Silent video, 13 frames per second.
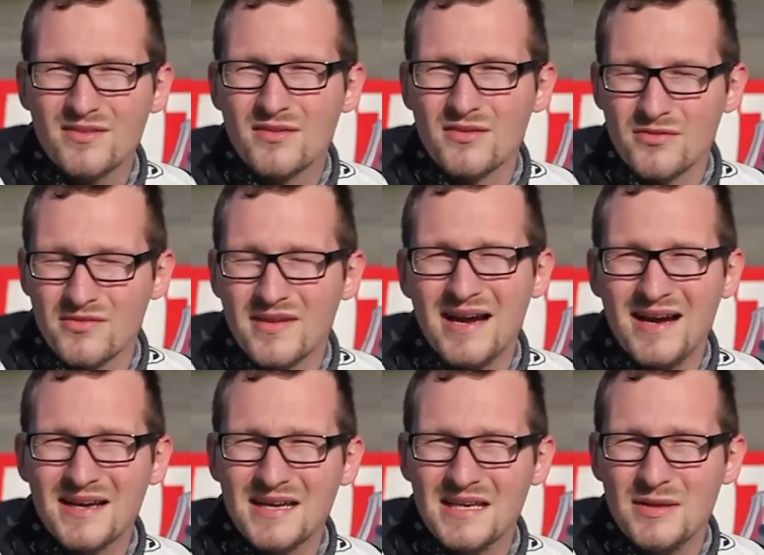eine
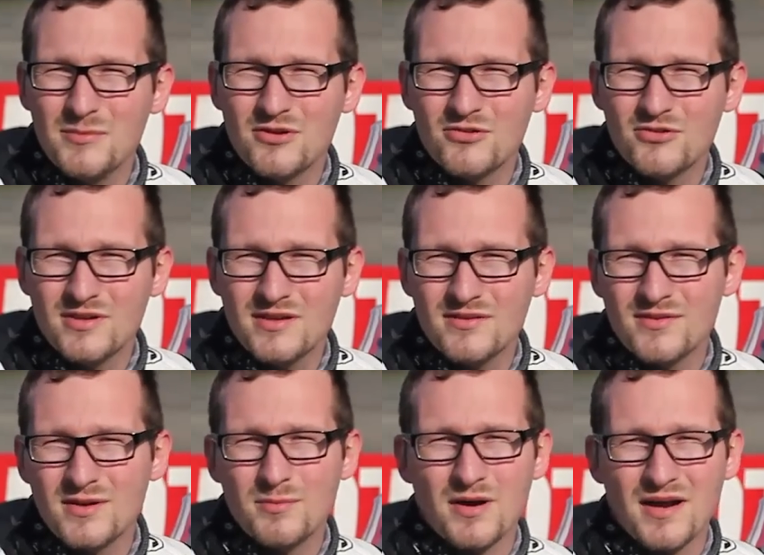sehr angenehme Geschichte,
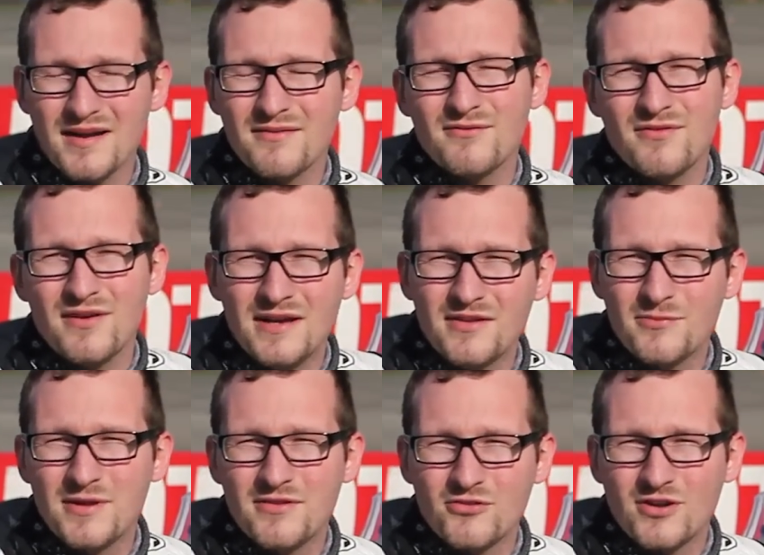weil man kann
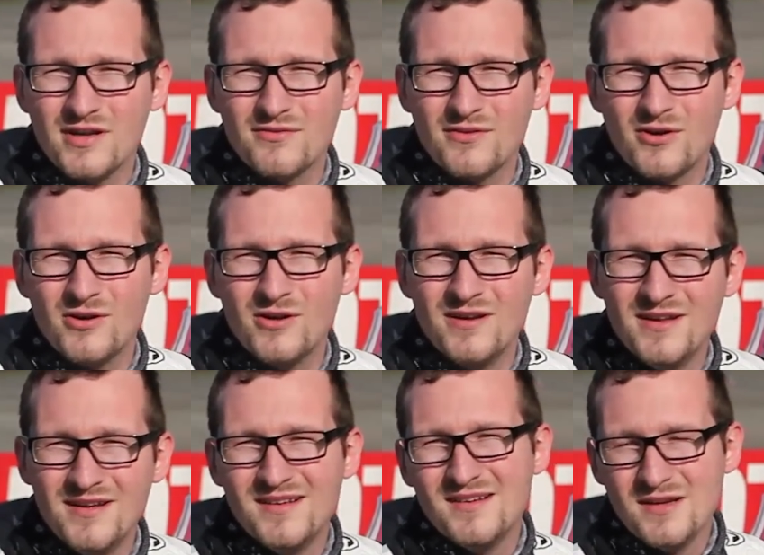verhältnismäßig schaltfaul
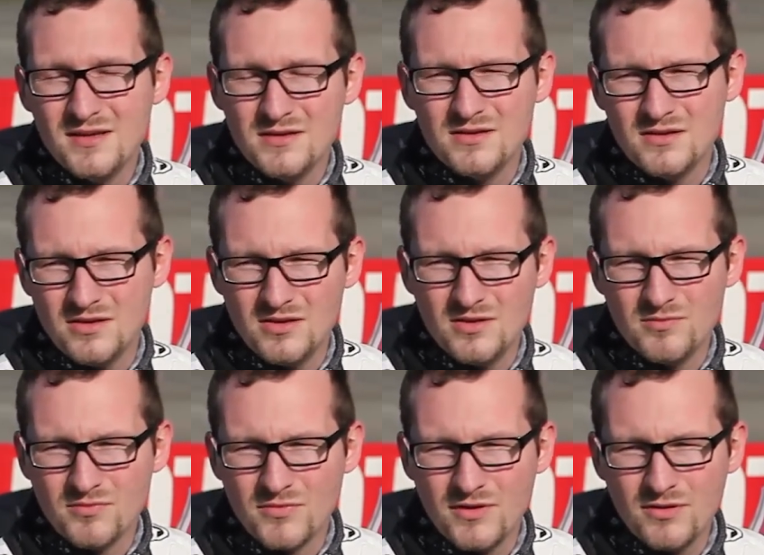
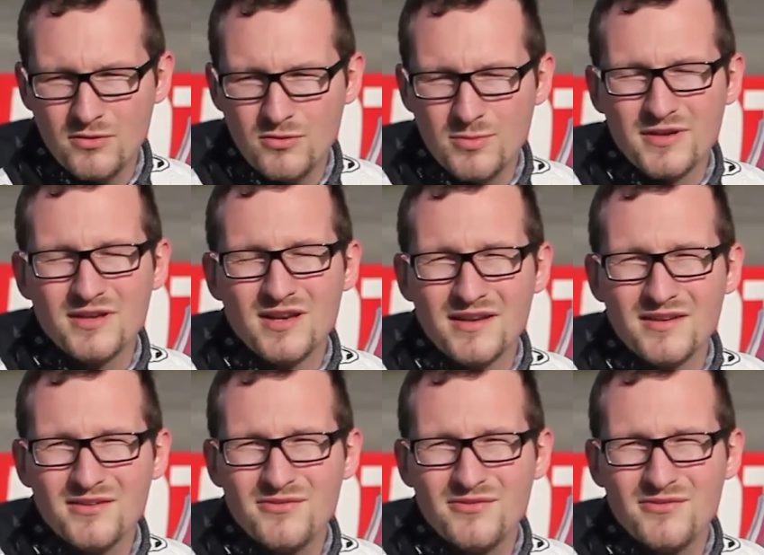ähm, über die Lande